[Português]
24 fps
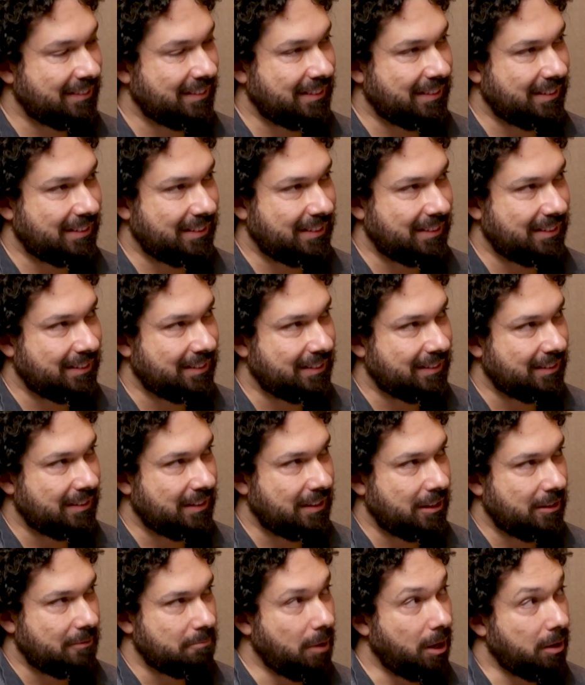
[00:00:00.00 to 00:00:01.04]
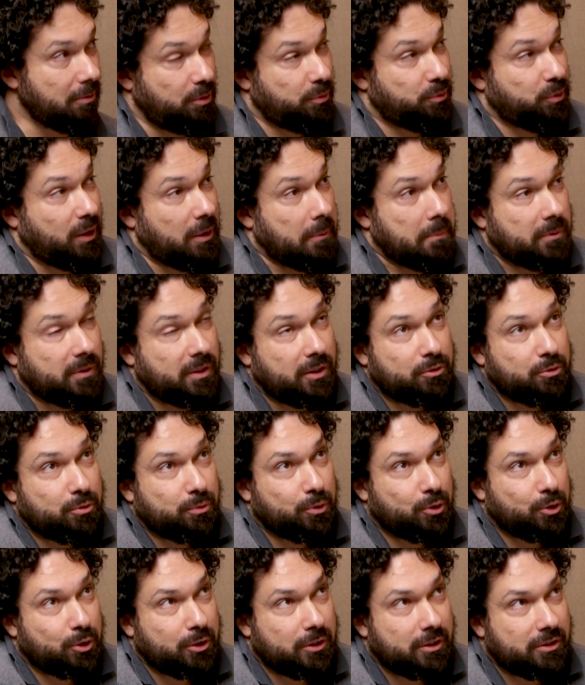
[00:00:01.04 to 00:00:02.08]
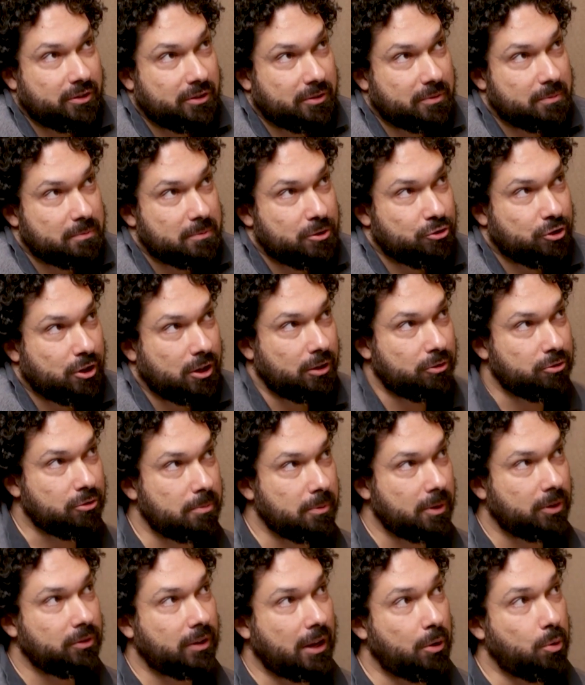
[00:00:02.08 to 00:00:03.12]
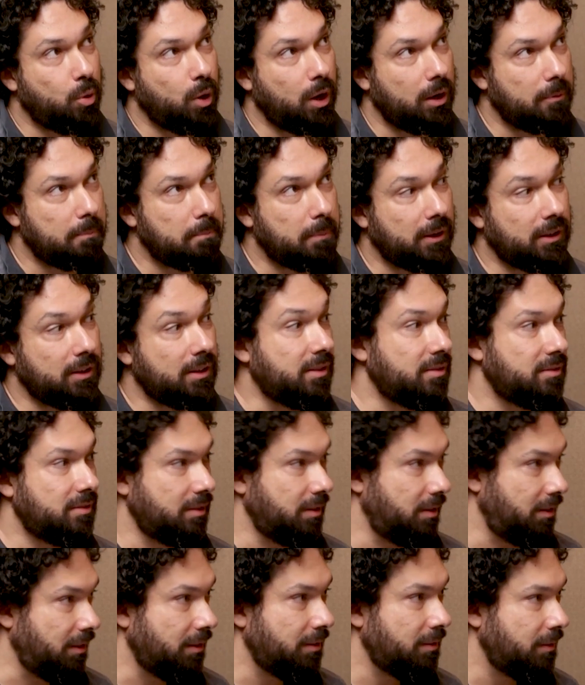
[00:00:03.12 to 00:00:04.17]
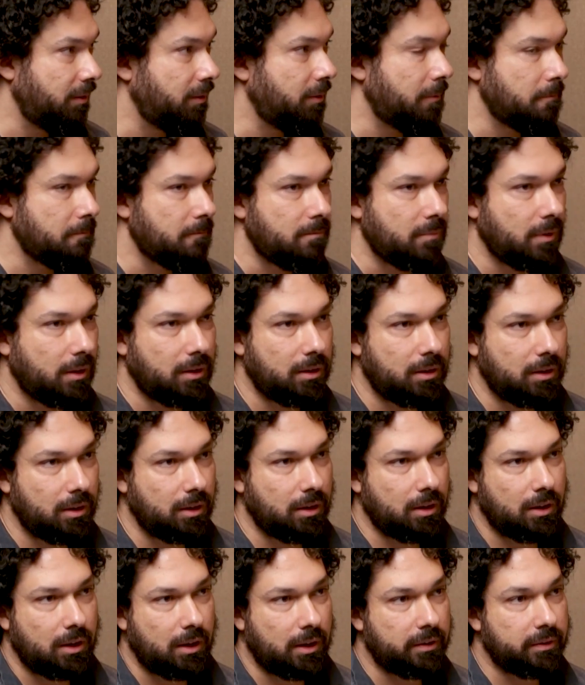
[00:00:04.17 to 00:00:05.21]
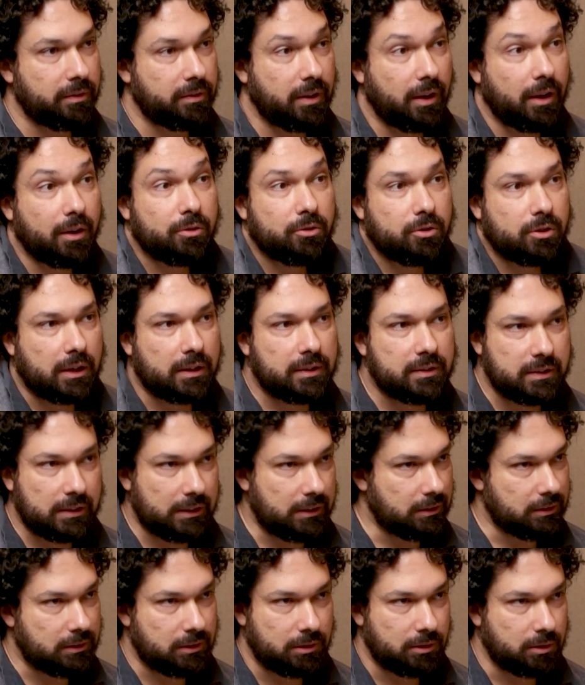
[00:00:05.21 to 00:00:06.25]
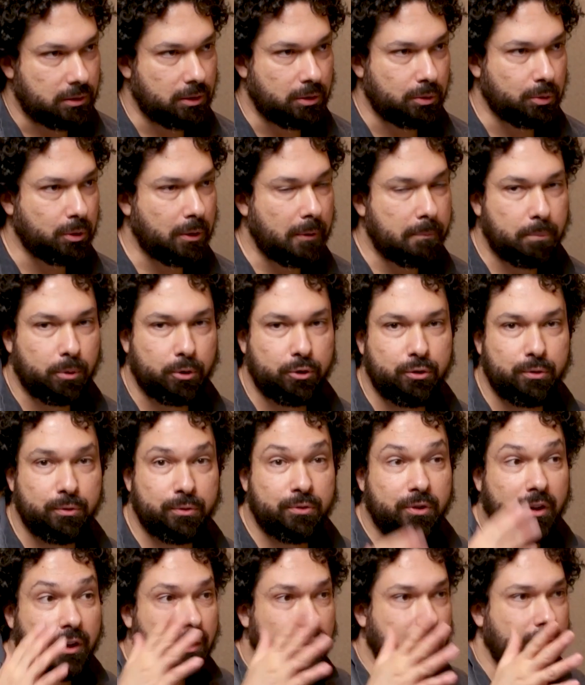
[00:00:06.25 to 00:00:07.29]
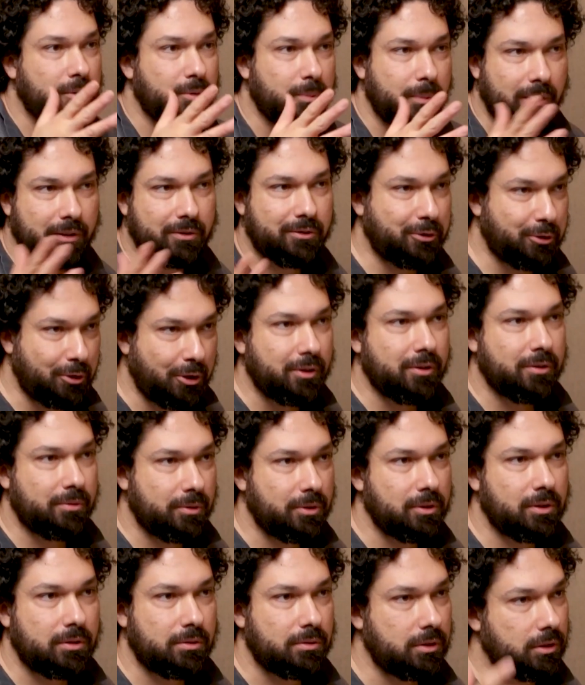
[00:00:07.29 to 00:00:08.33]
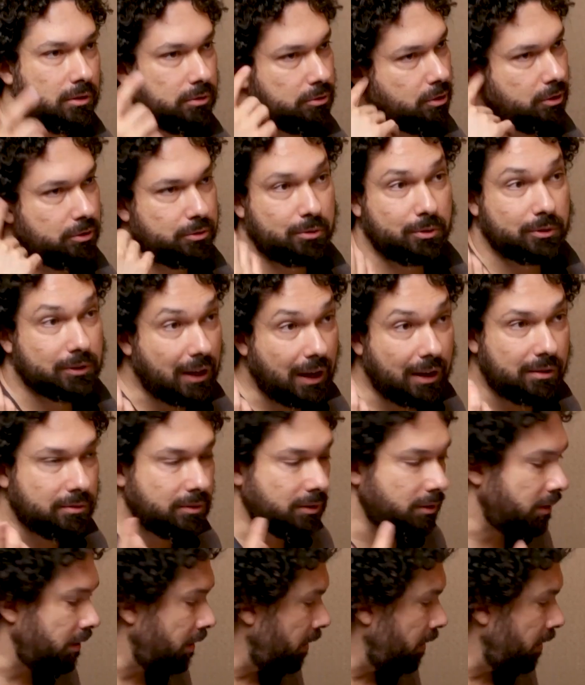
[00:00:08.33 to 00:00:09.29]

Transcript: É um... Ah, eu falei pra vocês de um violonista mexicano chamado Nahuel Penice, né? porque ele é cego de nascença, então ele nunca uhum. pôde ver como é que se toca o violão, ele só escutava.